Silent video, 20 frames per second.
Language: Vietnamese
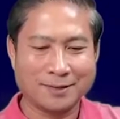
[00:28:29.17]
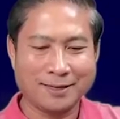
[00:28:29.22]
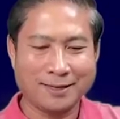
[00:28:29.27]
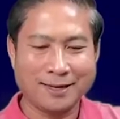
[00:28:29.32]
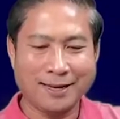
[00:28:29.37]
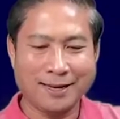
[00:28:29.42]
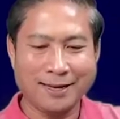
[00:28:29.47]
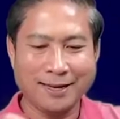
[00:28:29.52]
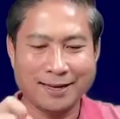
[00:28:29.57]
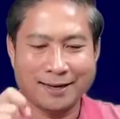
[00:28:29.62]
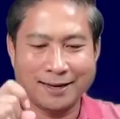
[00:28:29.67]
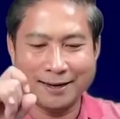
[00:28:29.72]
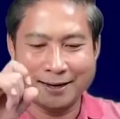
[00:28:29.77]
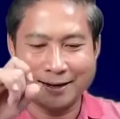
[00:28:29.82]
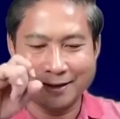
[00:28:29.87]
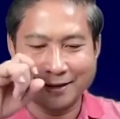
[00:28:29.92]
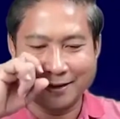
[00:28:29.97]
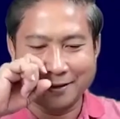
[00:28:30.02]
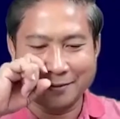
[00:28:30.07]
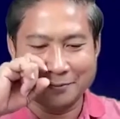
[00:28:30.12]
ní
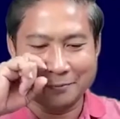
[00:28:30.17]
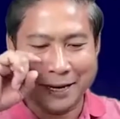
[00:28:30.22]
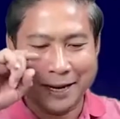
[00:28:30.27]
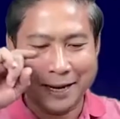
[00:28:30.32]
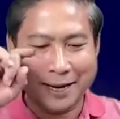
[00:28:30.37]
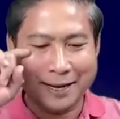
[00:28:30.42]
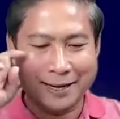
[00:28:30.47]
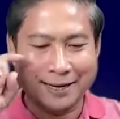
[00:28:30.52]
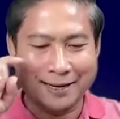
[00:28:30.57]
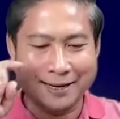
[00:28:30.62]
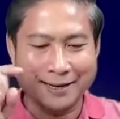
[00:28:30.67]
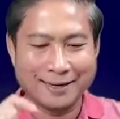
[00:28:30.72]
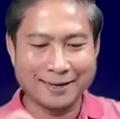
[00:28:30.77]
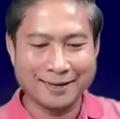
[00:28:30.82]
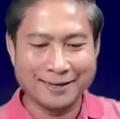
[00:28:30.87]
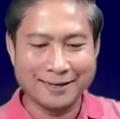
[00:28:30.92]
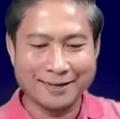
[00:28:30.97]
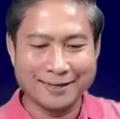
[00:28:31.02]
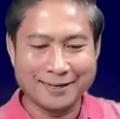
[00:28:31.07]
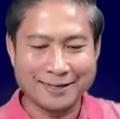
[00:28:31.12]
bà
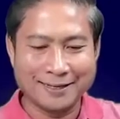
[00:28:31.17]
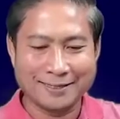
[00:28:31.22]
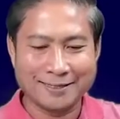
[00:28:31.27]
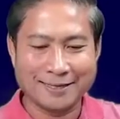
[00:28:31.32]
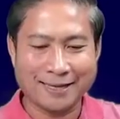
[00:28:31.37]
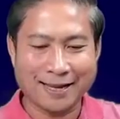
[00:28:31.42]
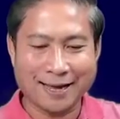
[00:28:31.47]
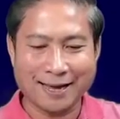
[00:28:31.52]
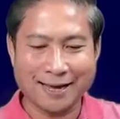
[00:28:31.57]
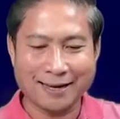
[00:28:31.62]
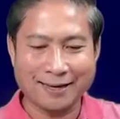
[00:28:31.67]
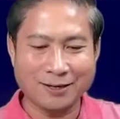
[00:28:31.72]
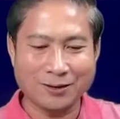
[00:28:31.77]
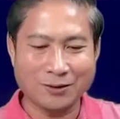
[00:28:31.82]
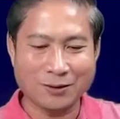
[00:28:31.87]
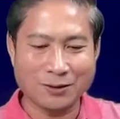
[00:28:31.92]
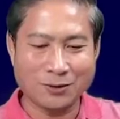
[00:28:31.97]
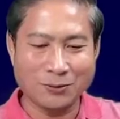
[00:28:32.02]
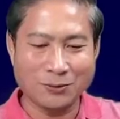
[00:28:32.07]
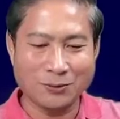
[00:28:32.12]
xe hai
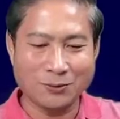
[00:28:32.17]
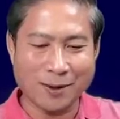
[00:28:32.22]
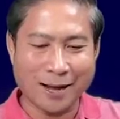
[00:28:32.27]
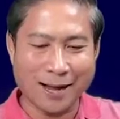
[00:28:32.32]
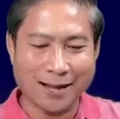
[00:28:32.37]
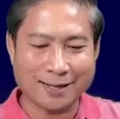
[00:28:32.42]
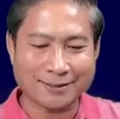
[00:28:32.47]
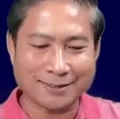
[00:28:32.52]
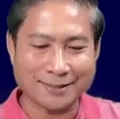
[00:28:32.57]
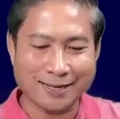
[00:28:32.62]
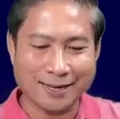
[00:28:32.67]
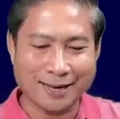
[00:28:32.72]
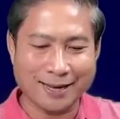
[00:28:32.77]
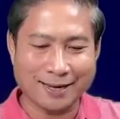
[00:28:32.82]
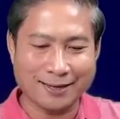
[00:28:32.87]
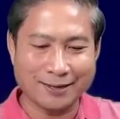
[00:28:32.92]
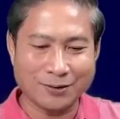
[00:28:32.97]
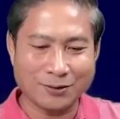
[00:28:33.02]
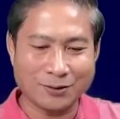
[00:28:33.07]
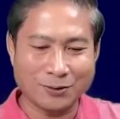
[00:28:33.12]
lực crew ba xe
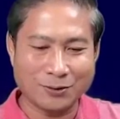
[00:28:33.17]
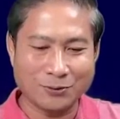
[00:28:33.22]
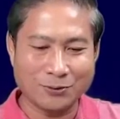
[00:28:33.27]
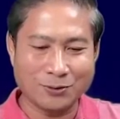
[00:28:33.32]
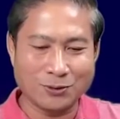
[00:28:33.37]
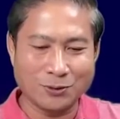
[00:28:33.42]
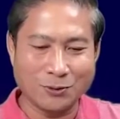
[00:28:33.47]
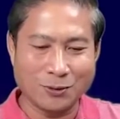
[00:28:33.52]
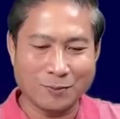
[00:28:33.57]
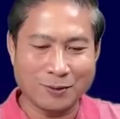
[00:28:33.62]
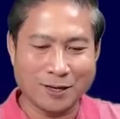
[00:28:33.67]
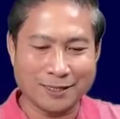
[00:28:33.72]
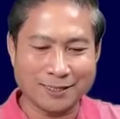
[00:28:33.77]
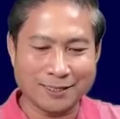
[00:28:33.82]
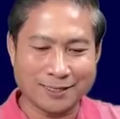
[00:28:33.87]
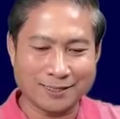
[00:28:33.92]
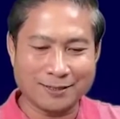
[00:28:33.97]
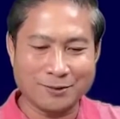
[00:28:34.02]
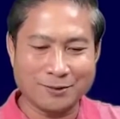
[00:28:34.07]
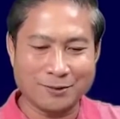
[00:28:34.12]
hai lực crew xua mà
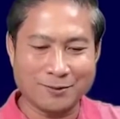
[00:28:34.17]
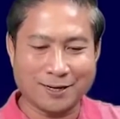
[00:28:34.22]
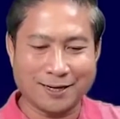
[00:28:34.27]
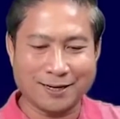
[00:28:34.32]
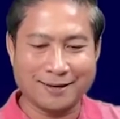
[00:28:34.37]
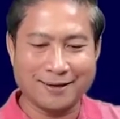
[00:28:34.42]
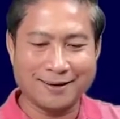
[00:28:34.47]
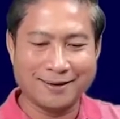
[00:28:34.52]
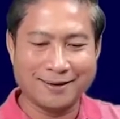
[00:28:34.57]
nhanh xua mà